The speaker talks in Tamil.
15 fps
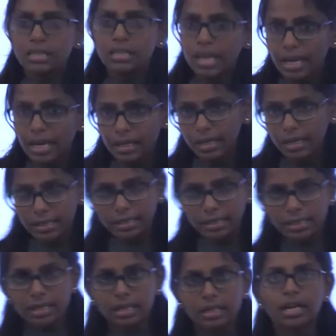ஏழு
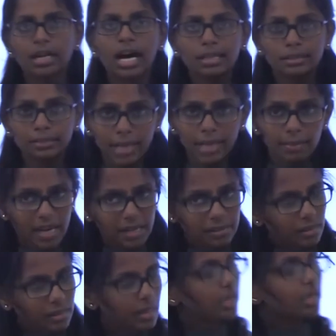லெட்டர்ஸ் இருக்கு அதே
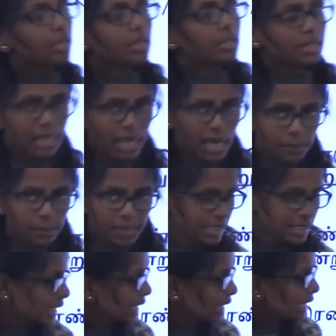மாதிரி
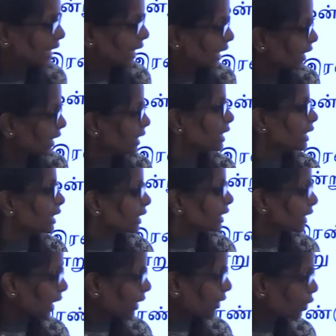ஏபிசிடில
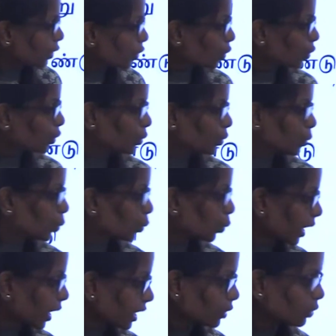எண்ணுக்கும்
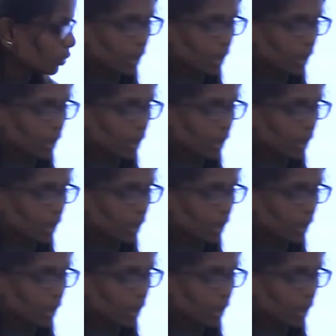ஒய்க்கும்